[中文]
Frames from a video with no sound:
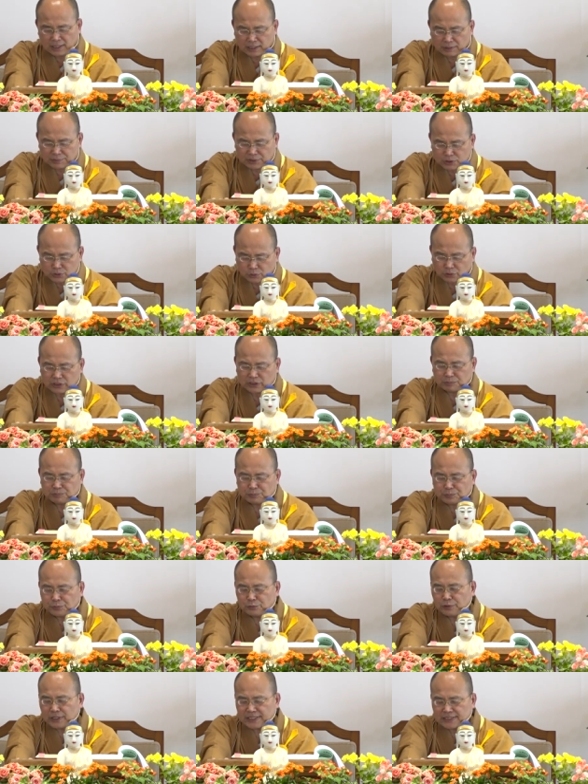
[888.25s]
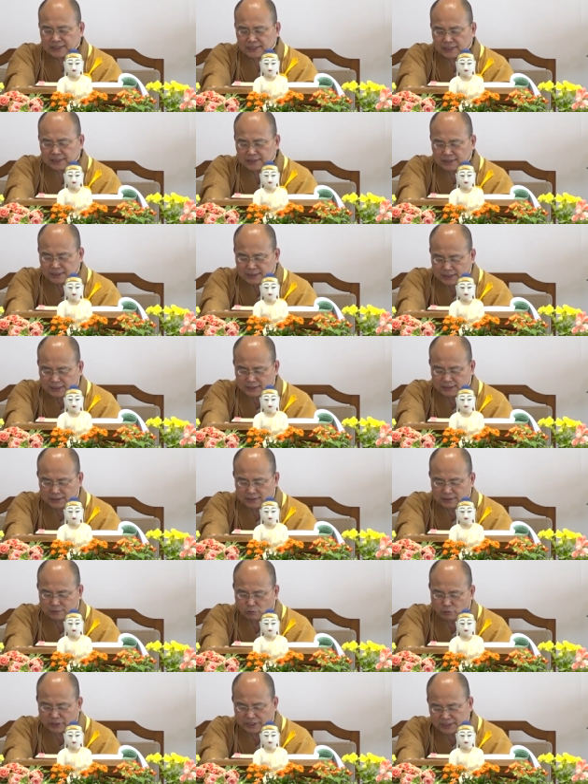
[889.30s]
那么所以不会升起
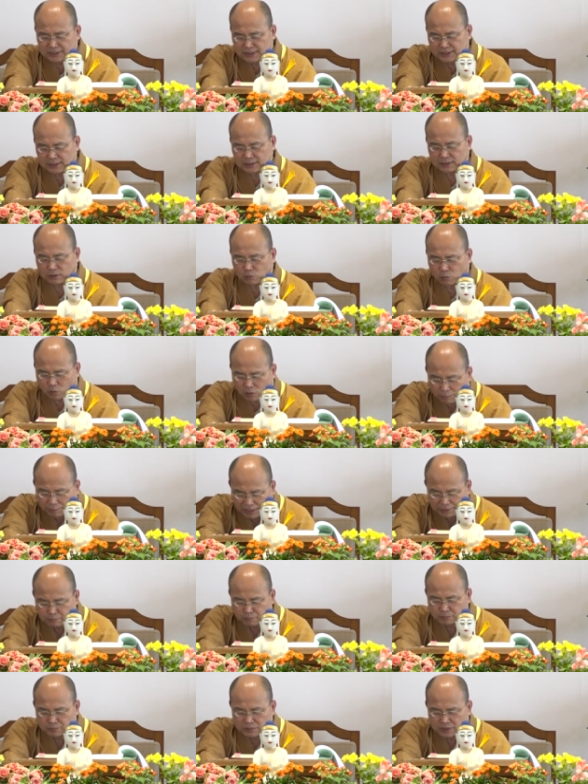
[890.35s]
维系的我慢，